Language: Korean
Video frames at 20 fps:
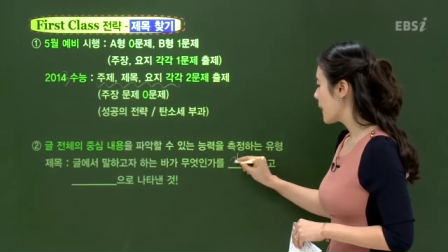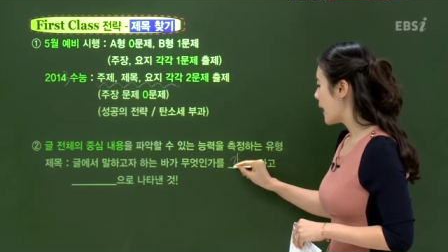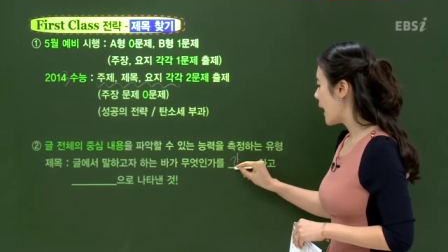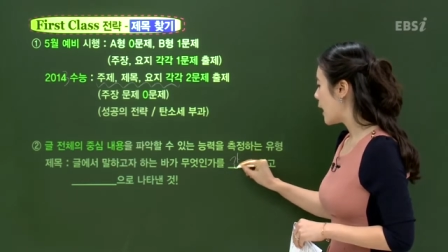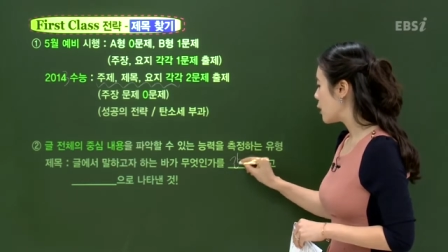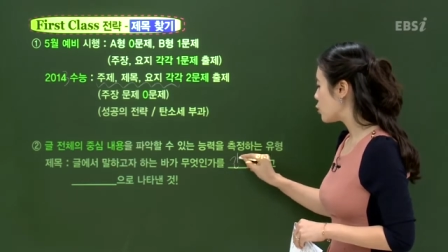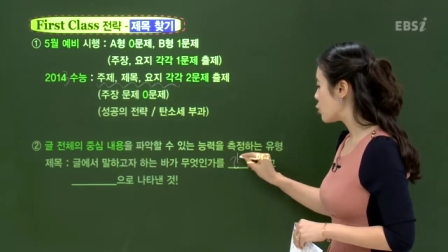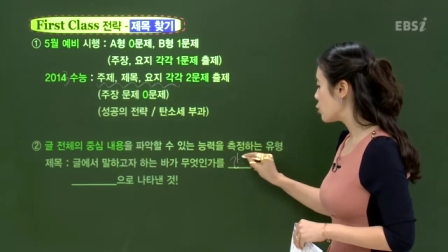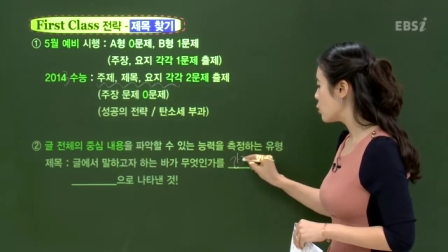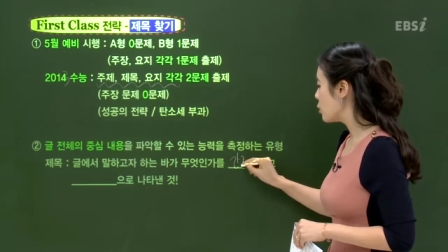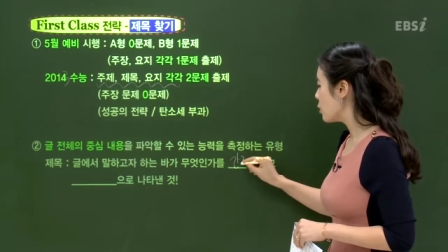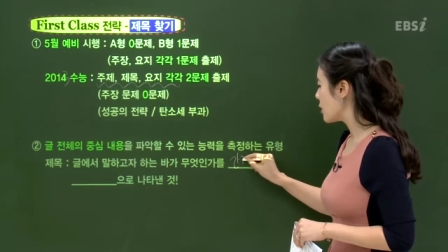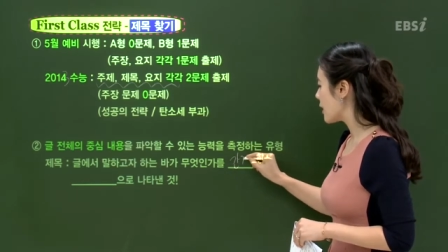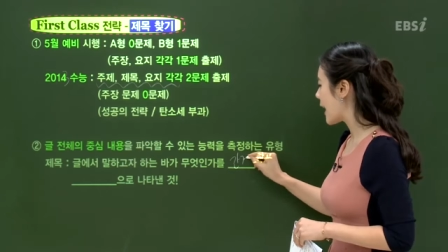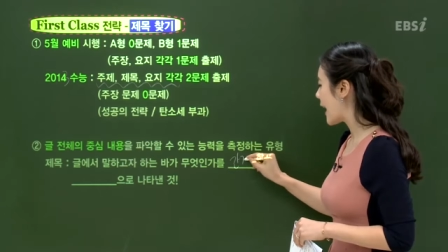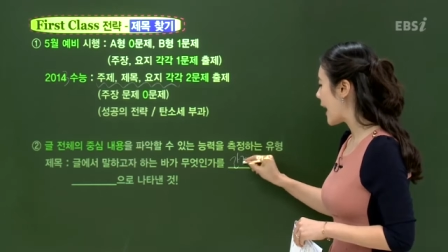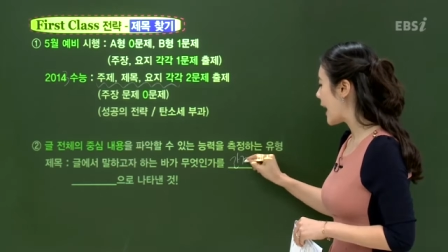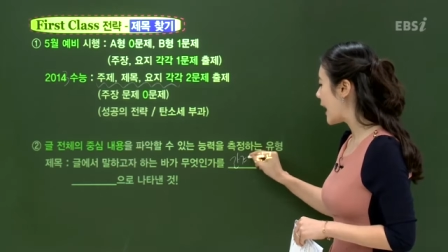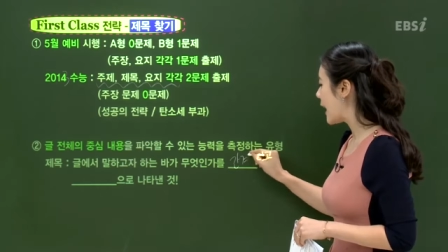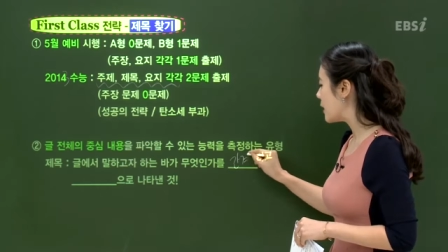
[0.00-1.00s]
아주
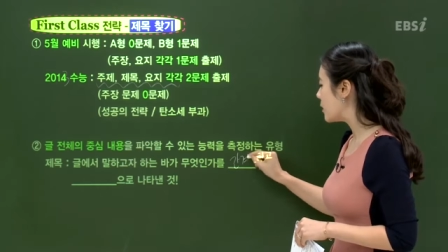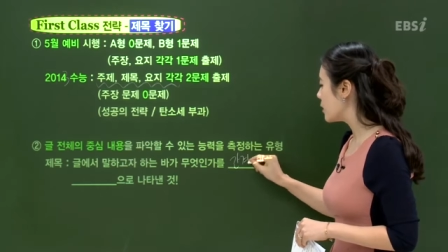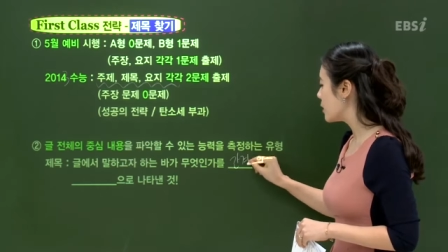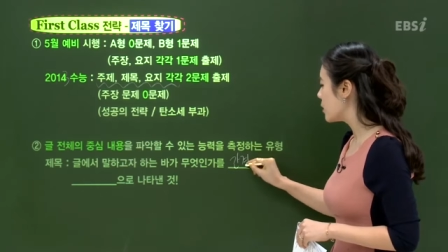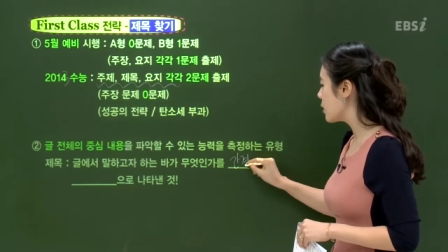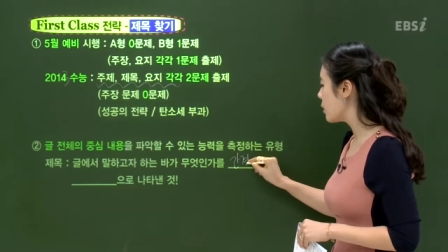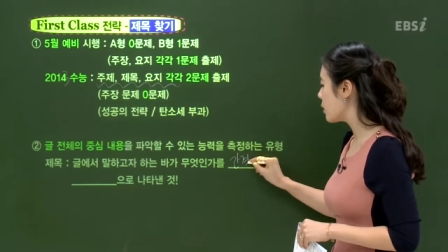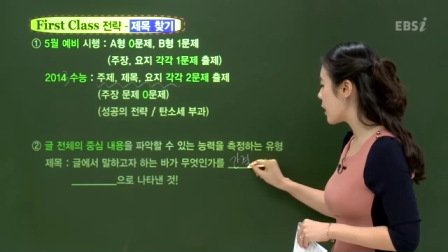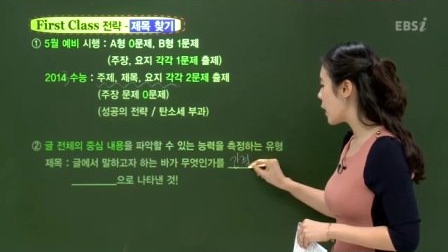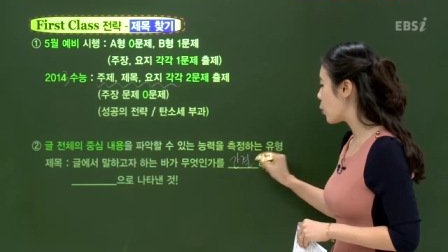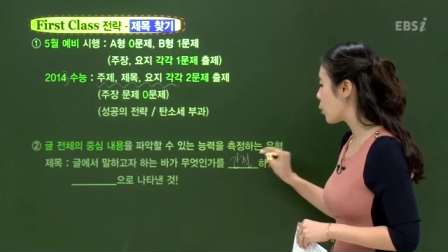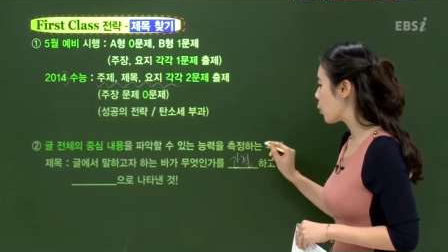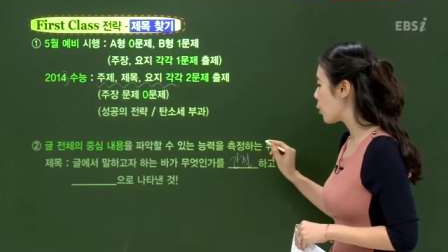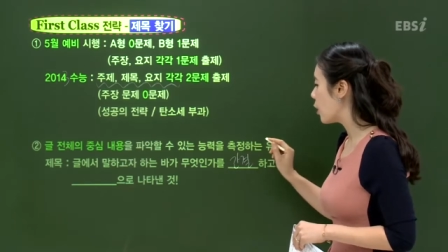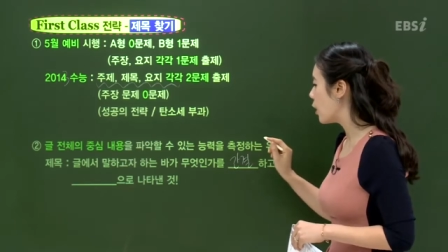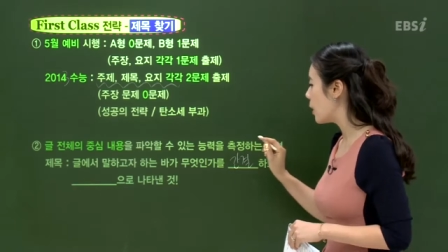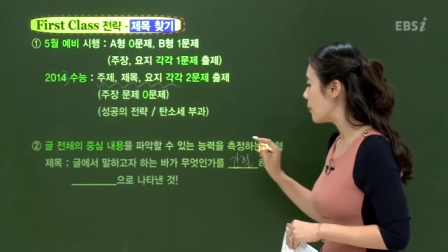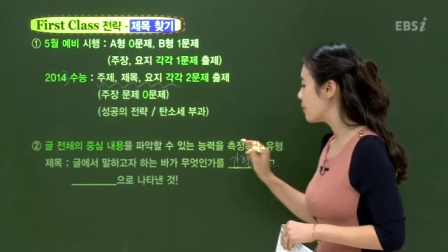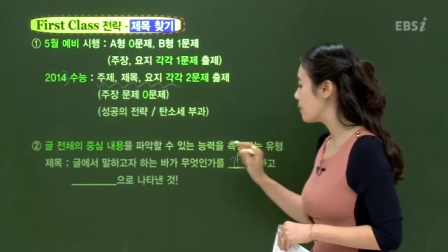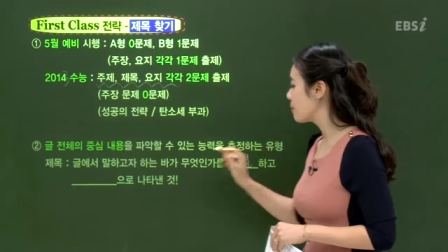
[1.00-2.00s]

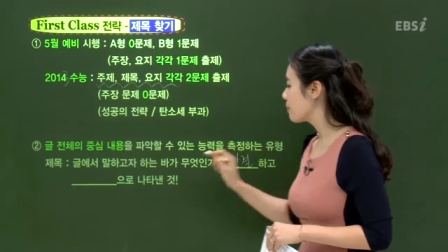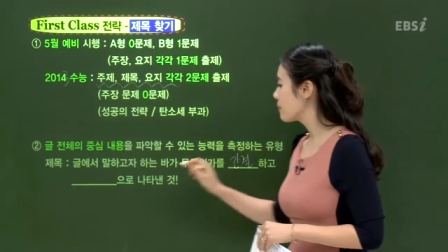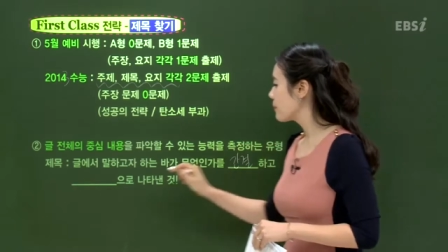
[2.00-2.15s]
간결하고요.